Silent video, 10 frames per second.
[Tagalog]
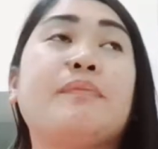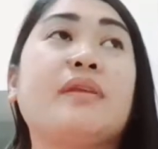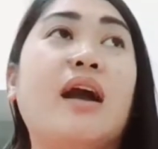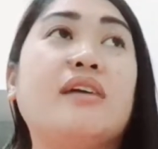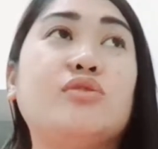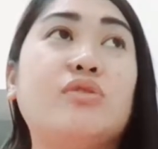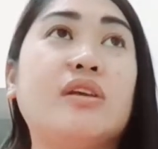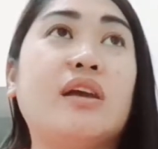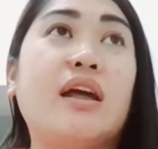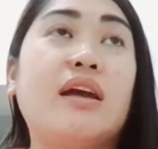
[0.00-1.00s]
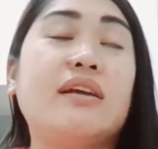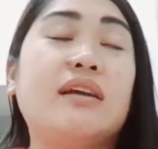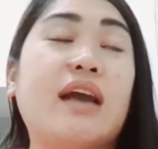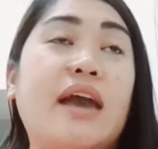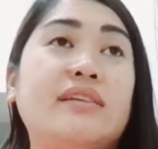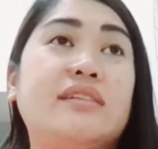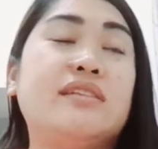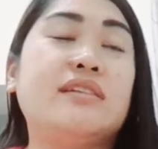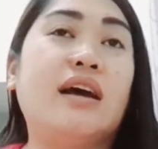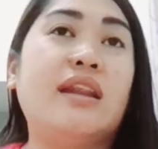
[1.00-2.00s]
actually
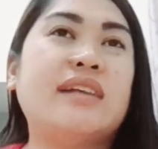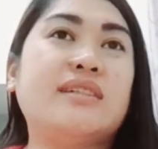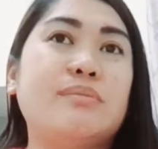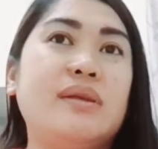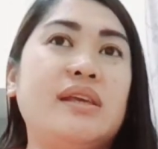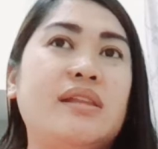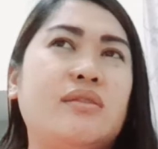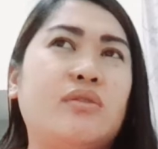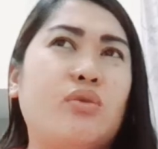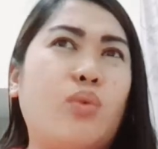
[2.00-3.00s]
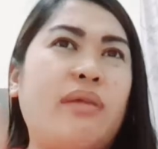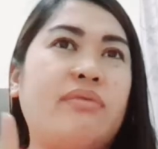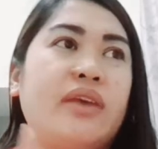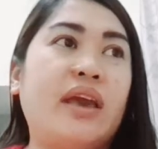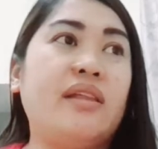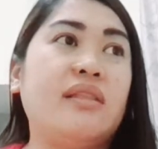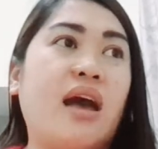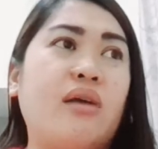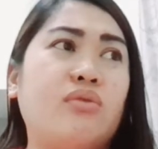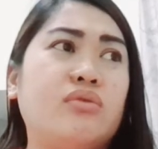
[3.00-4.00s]
guys uh, last minute or one day
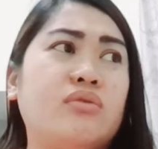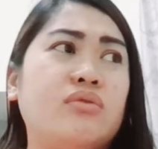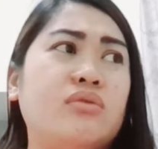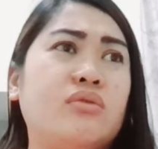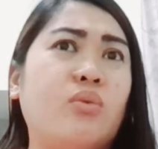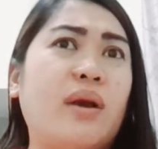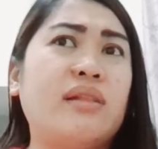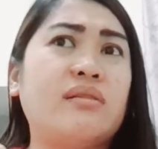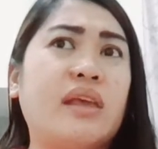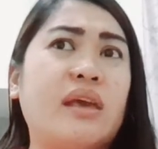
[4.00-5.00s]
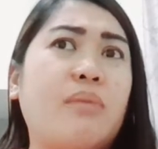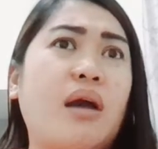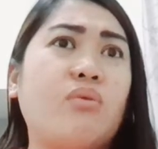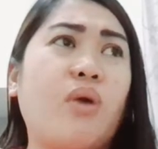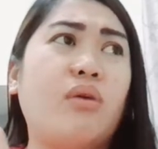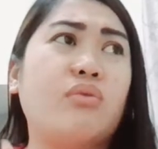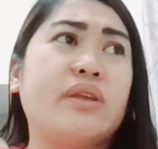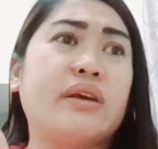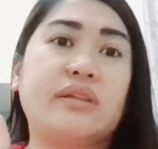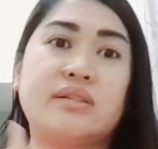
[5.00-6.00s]
na ako one day bago ako
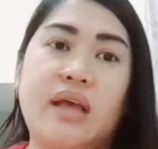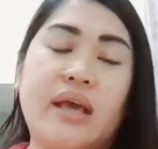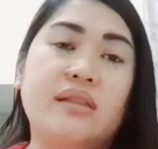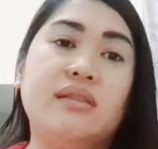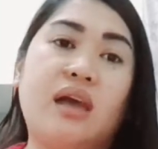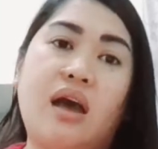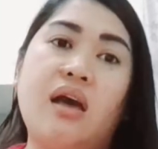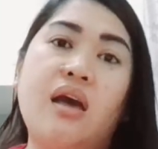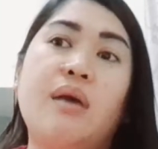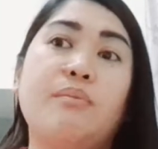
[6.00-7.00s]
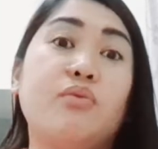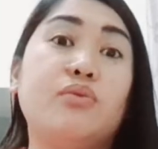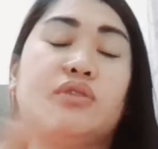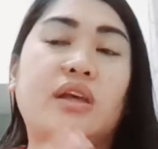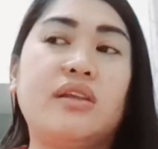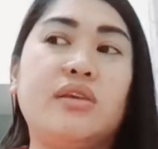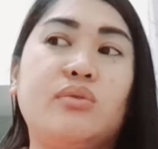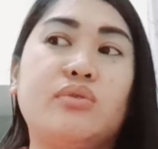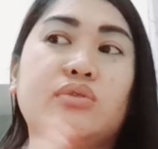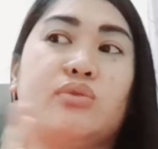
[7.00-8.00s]
nag-decide na pumunta
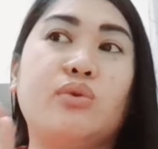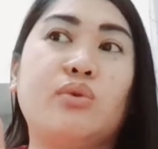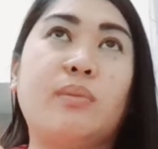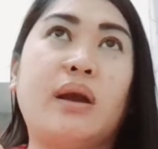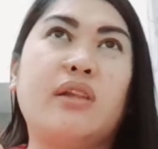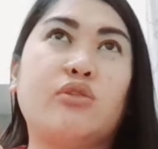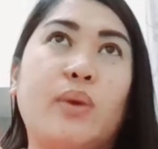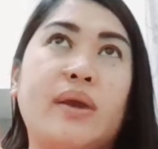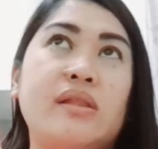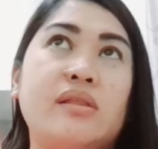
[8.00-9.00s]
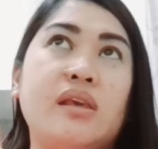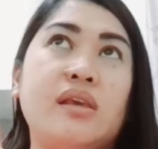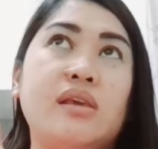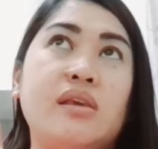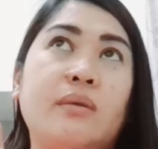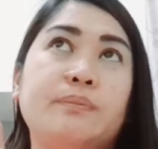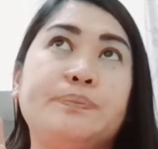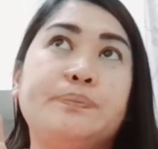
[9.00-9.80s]
dito siguro mga 20